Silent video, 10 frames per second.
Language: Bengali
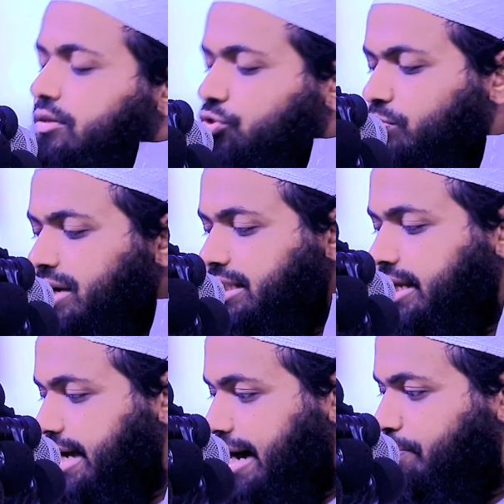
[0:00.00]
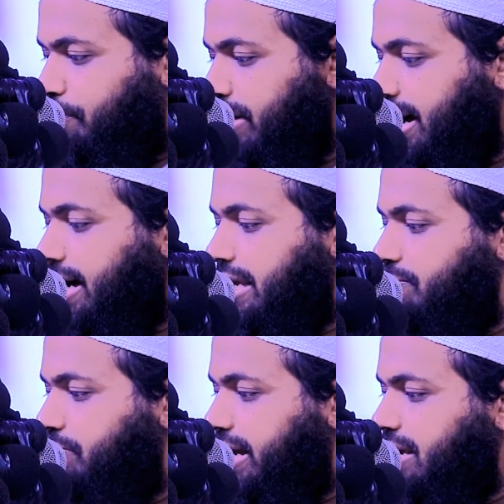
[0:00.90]
তোমাদের আব্বা
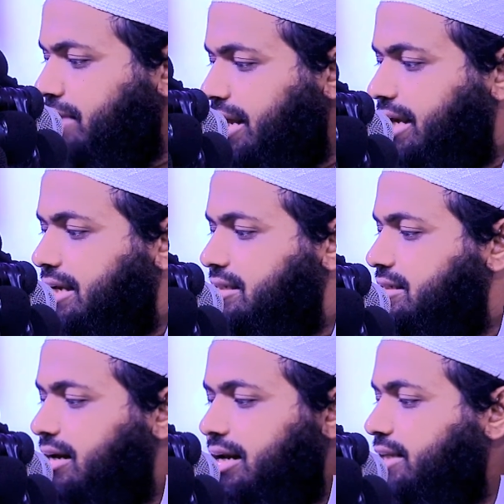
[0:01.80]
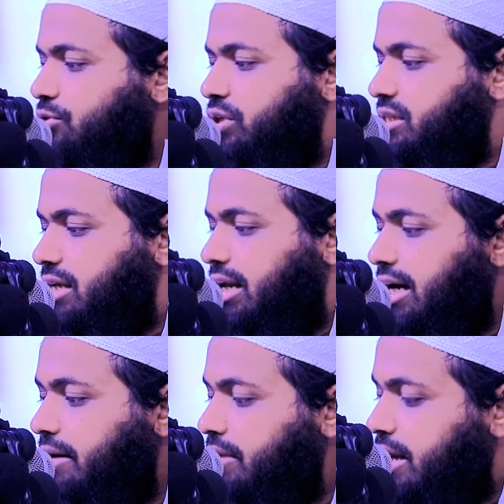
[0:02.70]
ইব্রাহিম আলাইহিস সালাতু ওয়াস
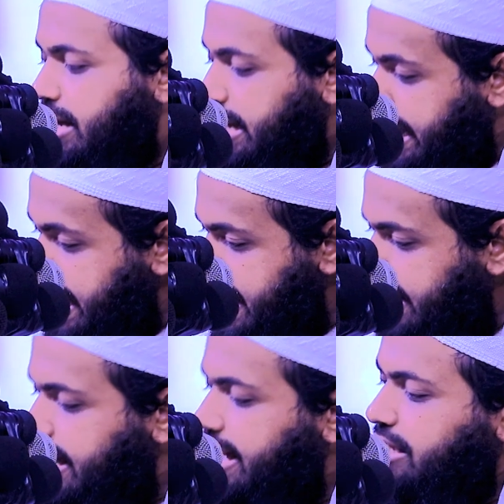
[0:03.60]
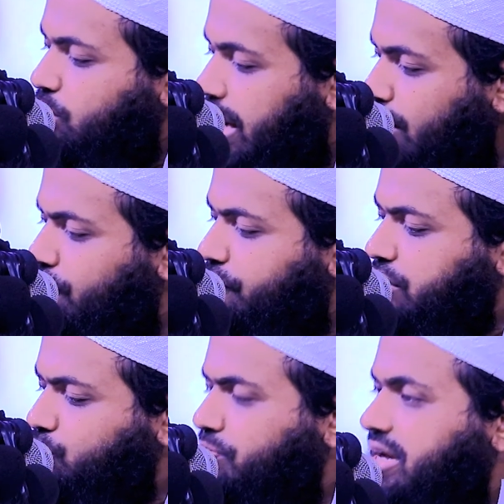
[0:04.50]
সালাম কানা ইউ
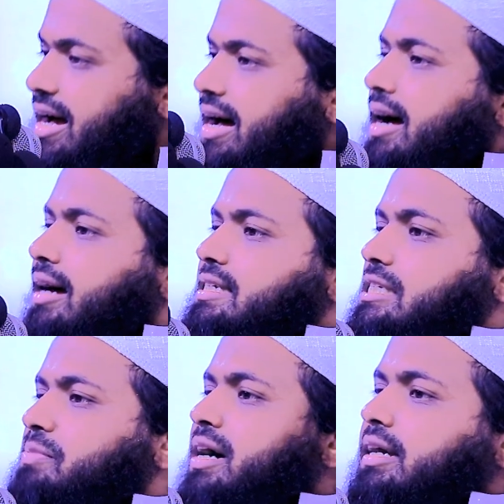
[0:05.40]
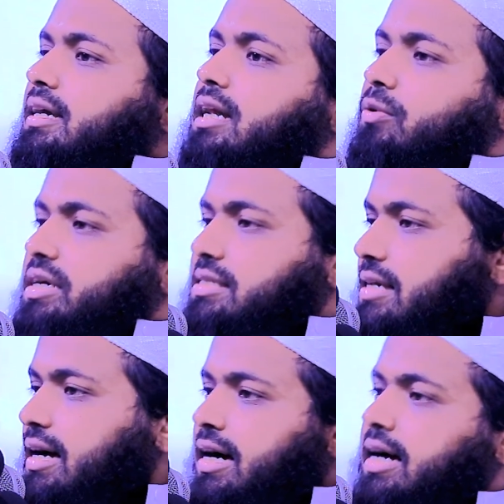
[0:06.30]
আউবিজু বিহা ইসমাঈল
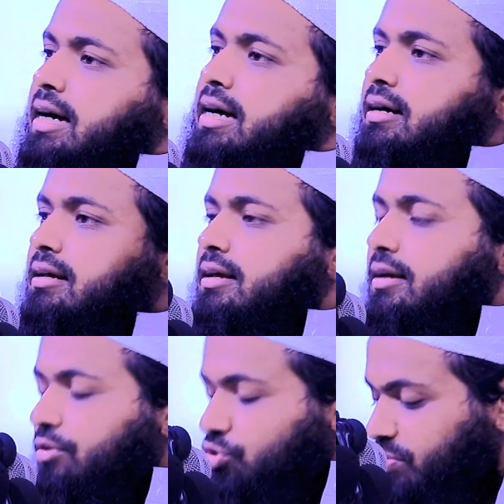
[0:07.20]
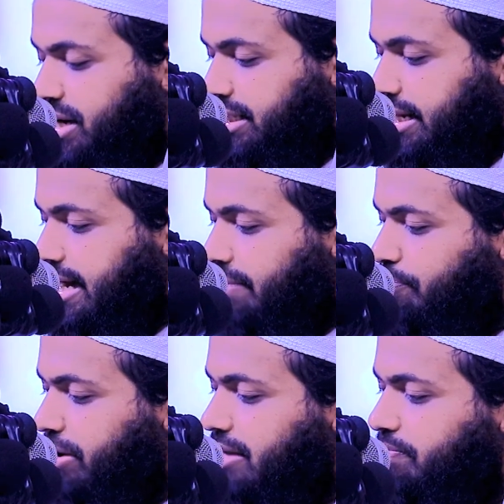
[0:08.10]
ওয়া তোমাদের
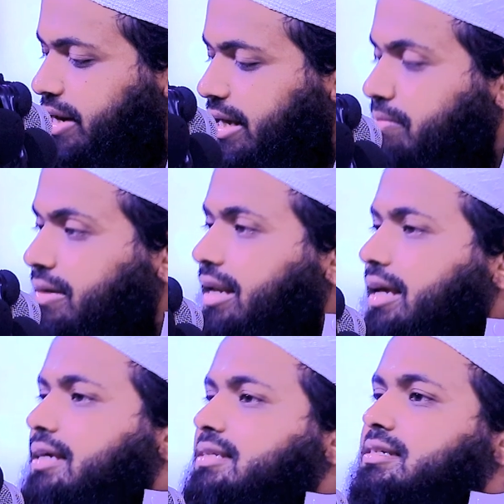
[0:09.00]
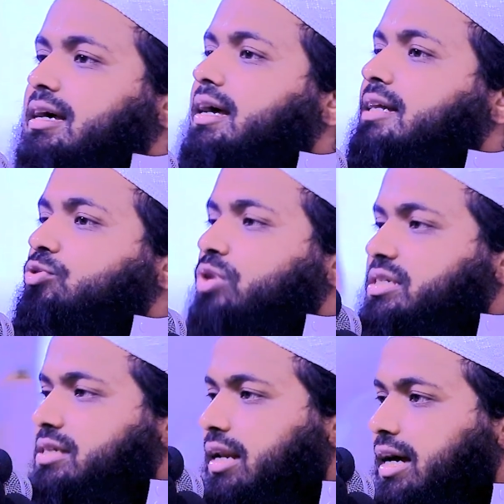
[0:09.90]
আব্বা ইব্রাহিম আলাইহি সালাতু
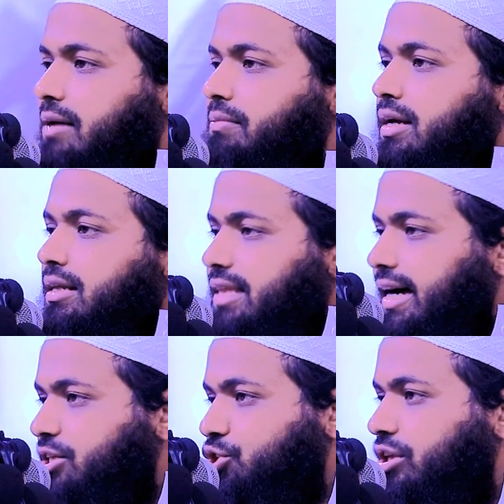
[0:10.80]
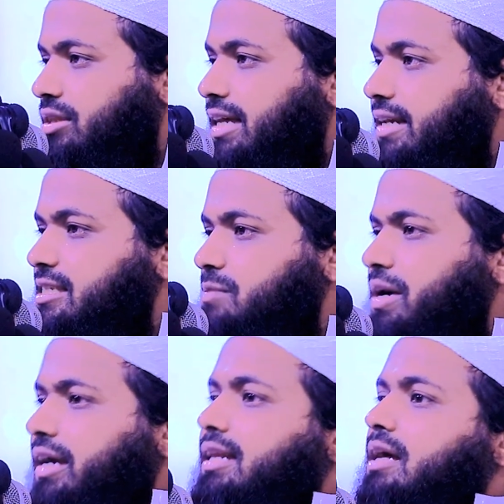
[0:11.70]
ওয়াস সালাম তার সন্তান
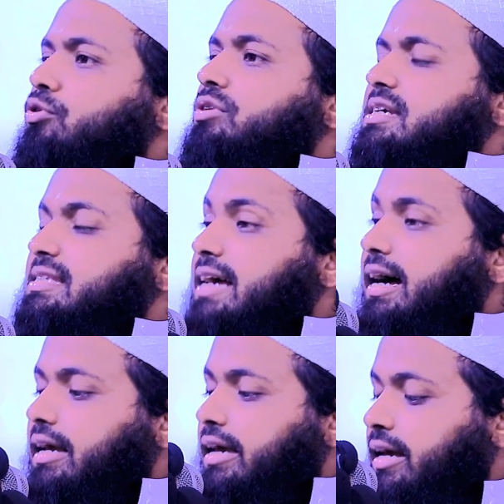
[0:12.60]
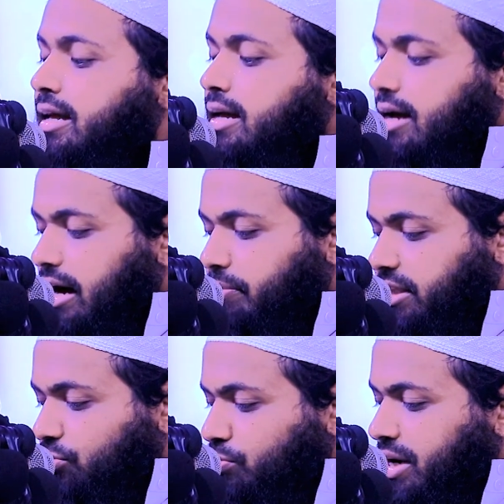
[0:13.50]
ইসমাঈল এবং ইসহাককে আমি
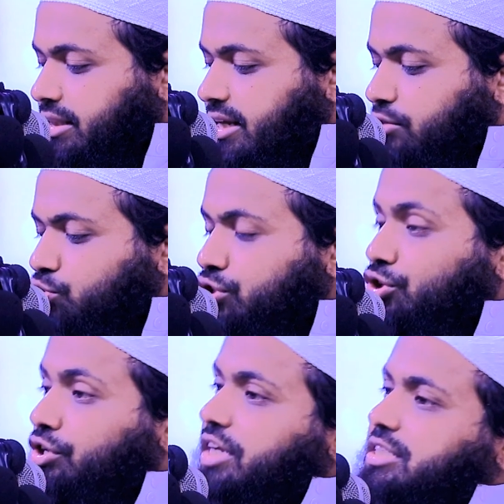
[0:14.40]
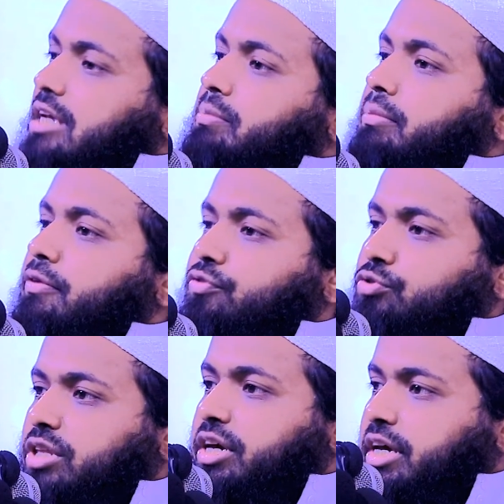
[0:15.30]
তোমাদের দুইজনকে যেইভাবে ফু
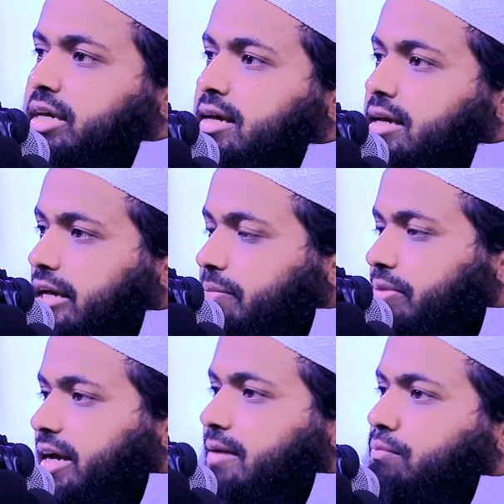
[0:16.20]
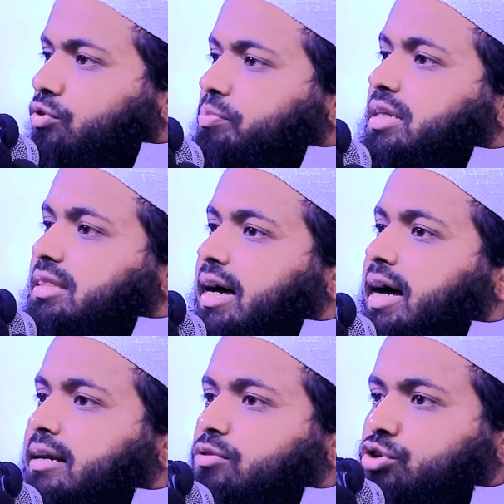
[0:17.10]
দেই ইব্রাহিম নবী
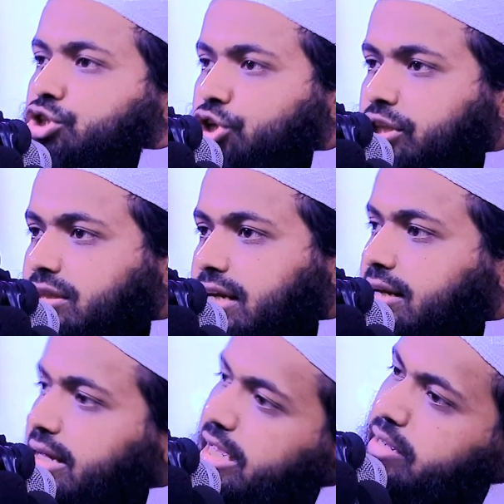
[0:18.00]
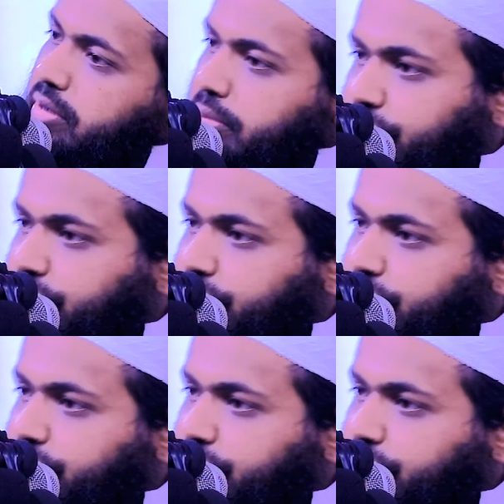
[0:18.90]
তার দুই সন্তানকে এইভাবে